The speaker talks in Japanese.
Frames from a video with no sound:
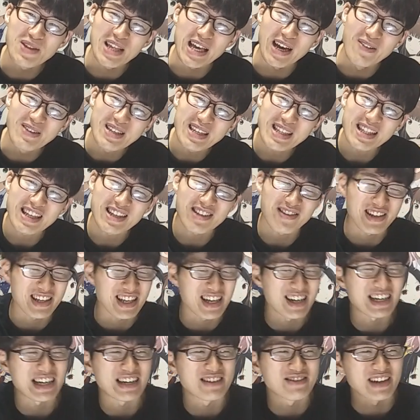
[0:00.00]
のやめちゃったんです
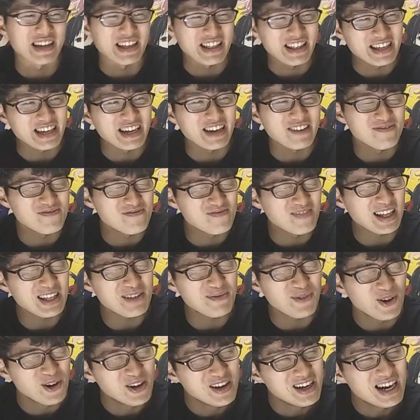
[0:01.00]
よ3巻ぐらいねまあで
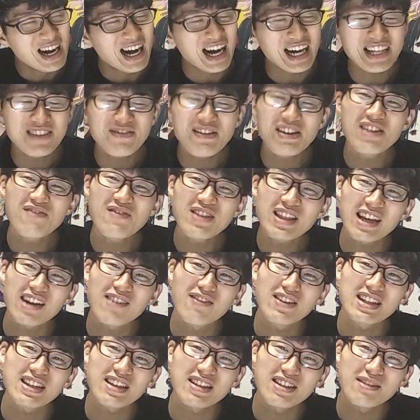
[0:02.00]
もアニメ見たら
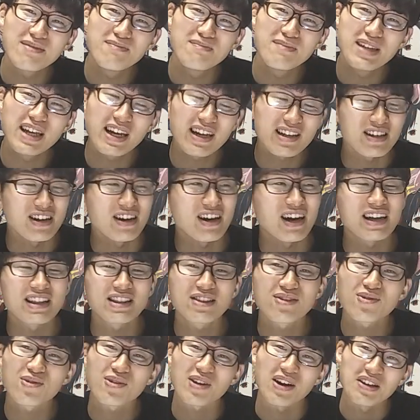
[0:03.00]
また全然見え方が変わっ
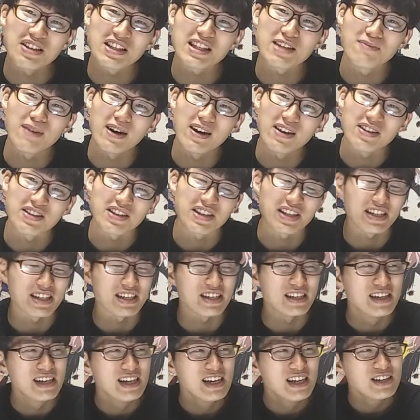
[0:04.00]
てくる可能性もある
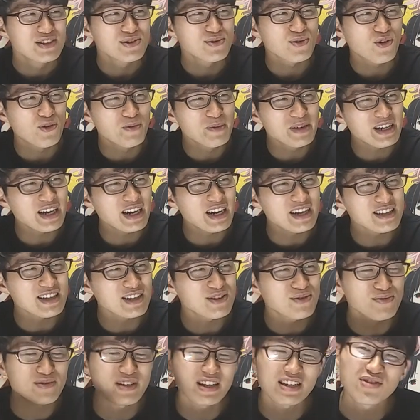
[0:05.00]
しそのコミカライズが
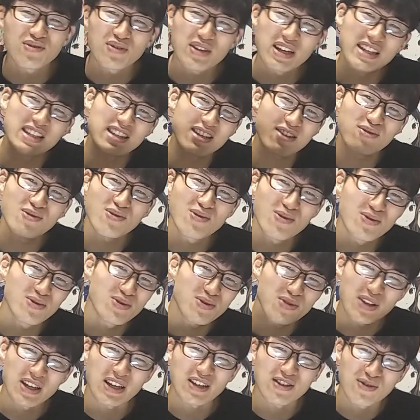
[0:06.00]
どんぐらいちょっと原作と
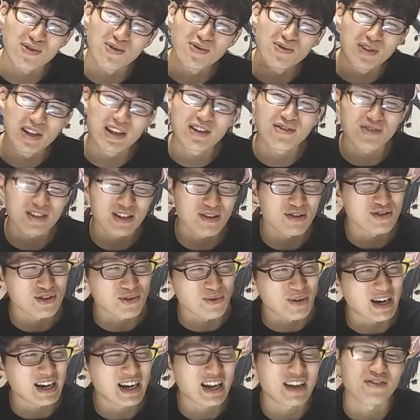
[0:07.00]
ねそのリンクしてるのちょっと
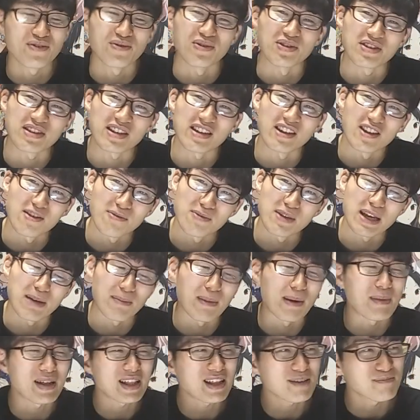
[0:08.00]
わからんのですけれどもね
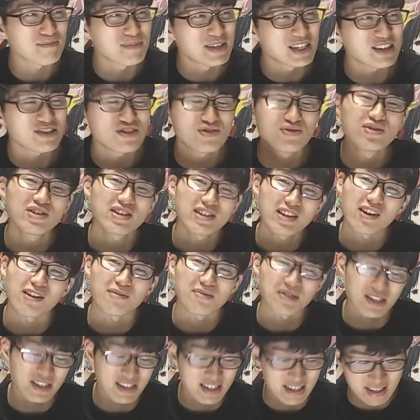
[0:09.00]
まあまためっちゃ中一なのか
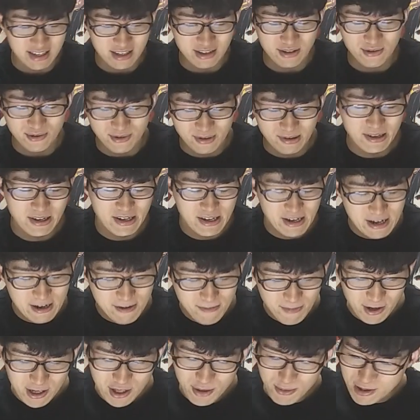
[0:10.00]
もしれないですけど
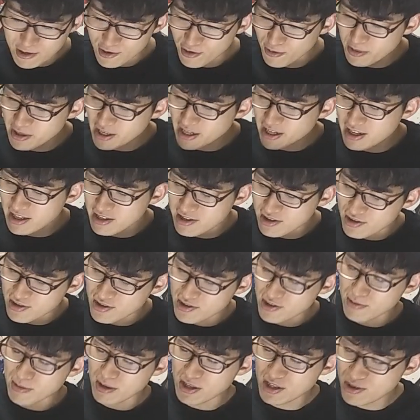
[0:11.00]
まあひとまずコミカライズ、
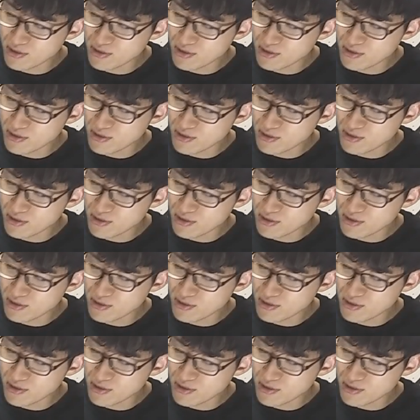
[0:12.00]
まあ、非